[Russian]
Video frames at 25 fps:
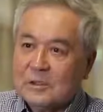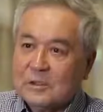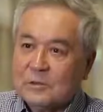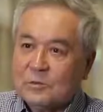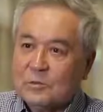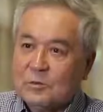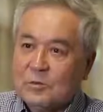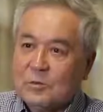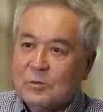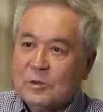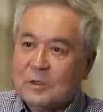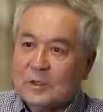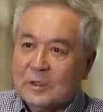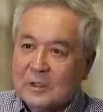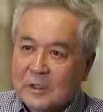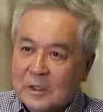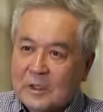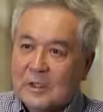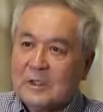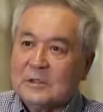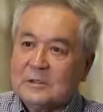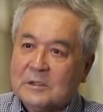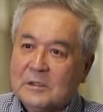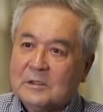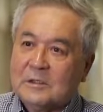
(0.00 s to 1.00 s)
республики, для
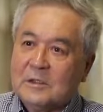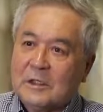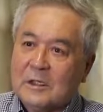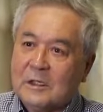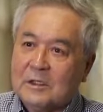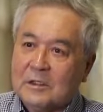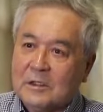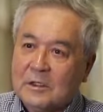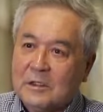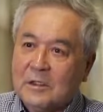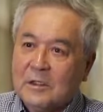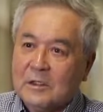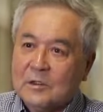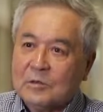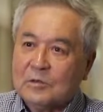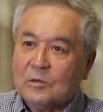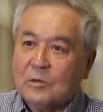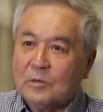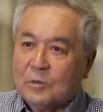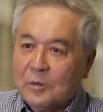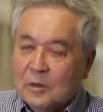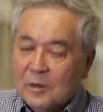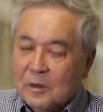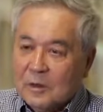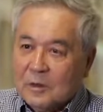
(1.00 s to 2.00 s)
нашей страны,
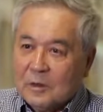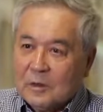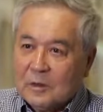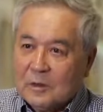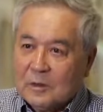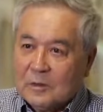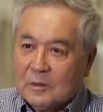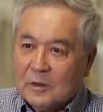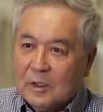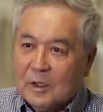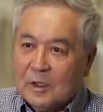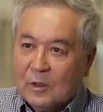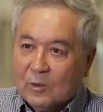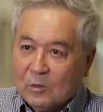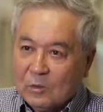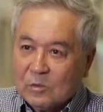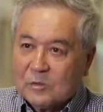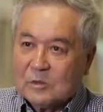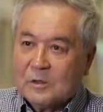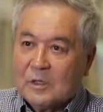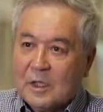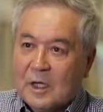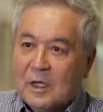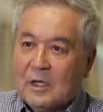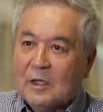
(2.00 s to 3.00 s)
чтобы э, на
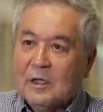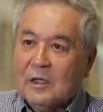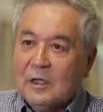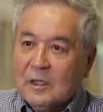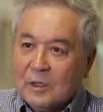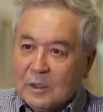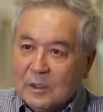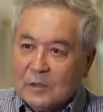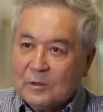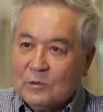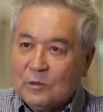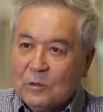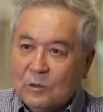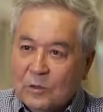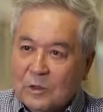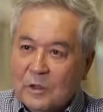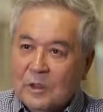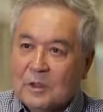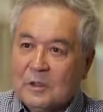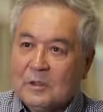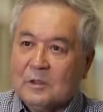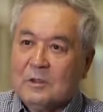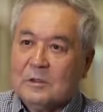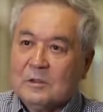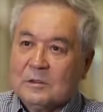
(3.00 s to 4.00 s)
устах и
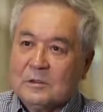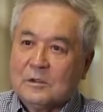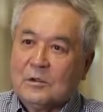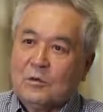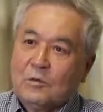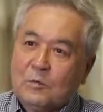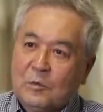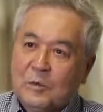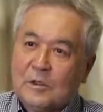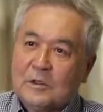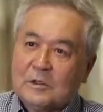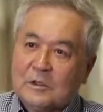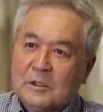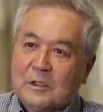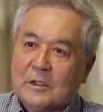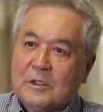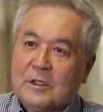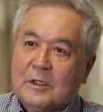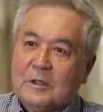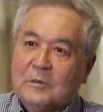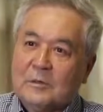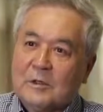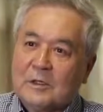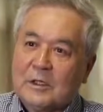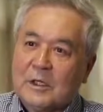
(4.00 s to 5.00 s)
других зарубежных
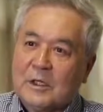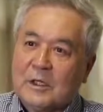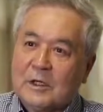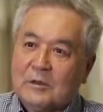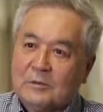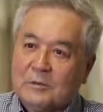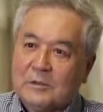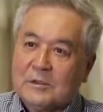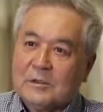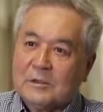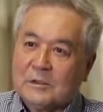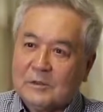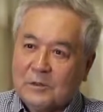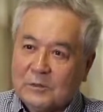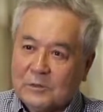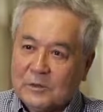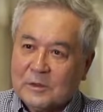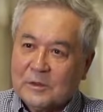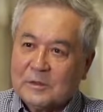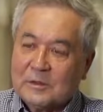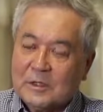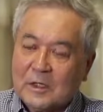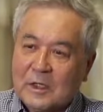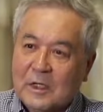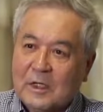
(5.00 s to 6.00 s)
кинематографистов и
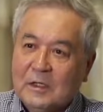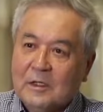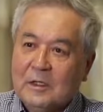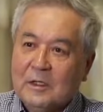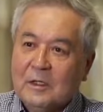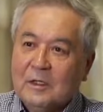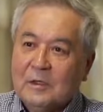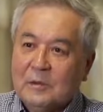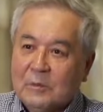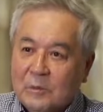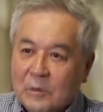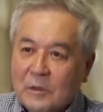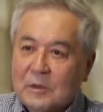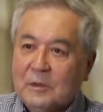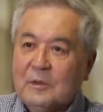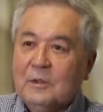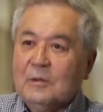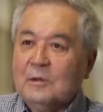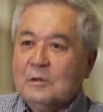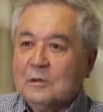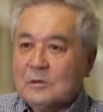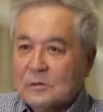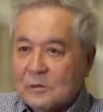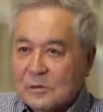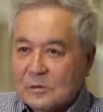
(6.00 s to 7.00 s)
стран был
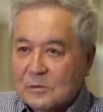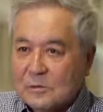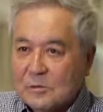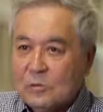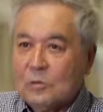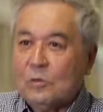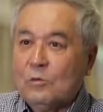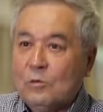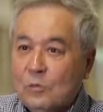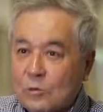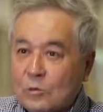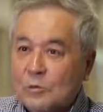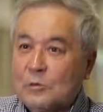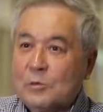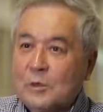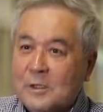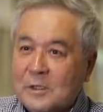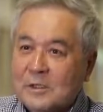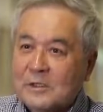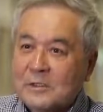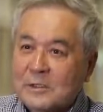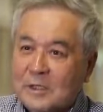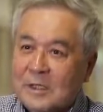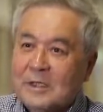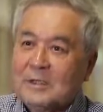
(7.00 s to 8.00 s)
э, слово
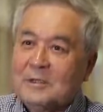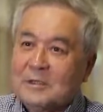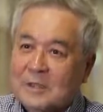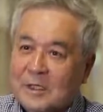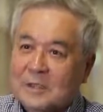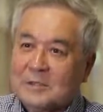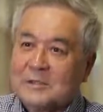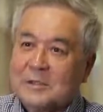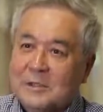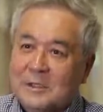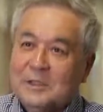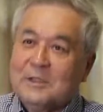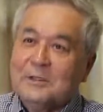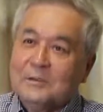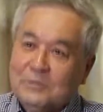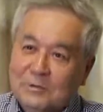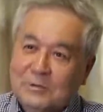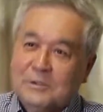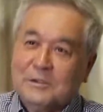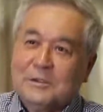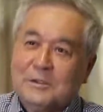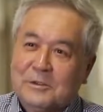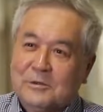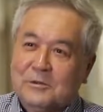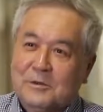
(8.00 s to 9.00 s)
«Узбекистан», «Ташкент»,
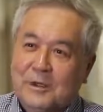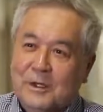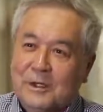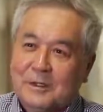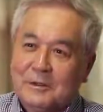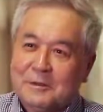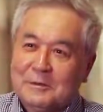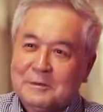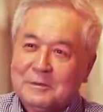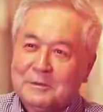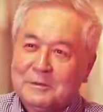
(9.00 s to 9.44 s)
«Фестиваль».